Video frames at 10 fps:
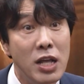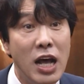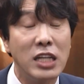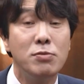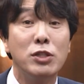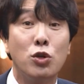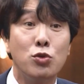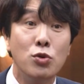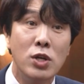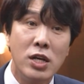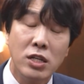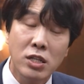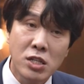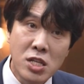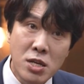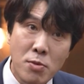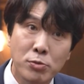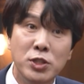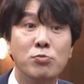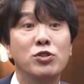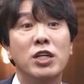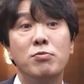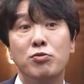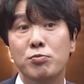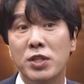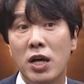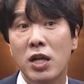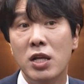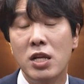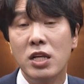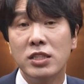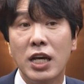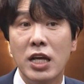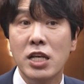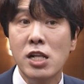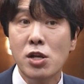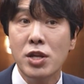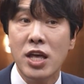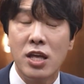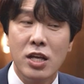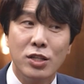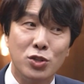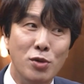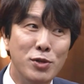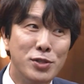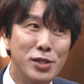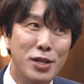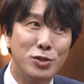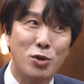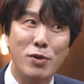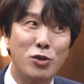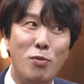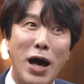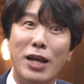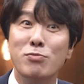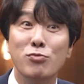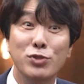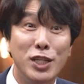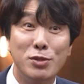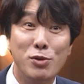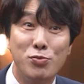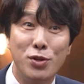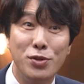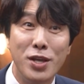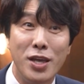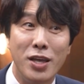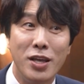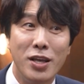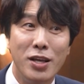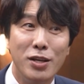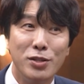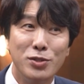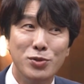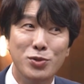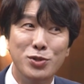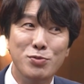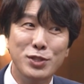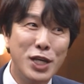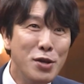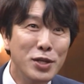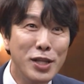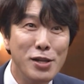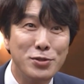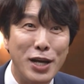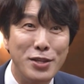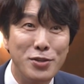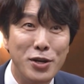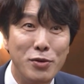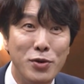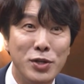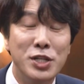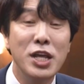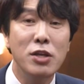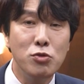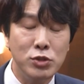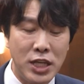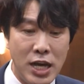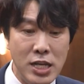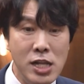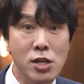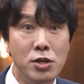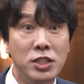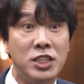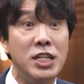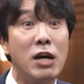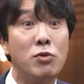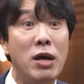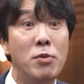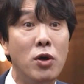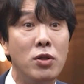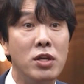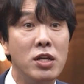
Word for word: 하지만 저도 끊임없이 문제는 풉니다. 제가 1년에 젊었을 때는 정말 더 많은 문제집을 풀었는데 요즘은 체력이 딸려서 안 되더라고요. 그래도 제가 1년을 지나고 나면